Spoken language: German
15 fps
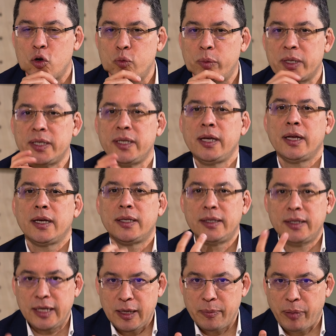über die
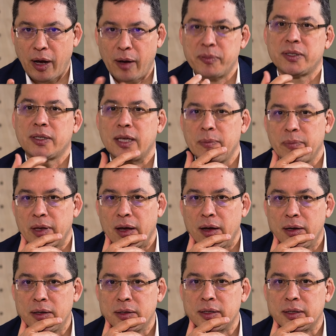T-Papst GmbH.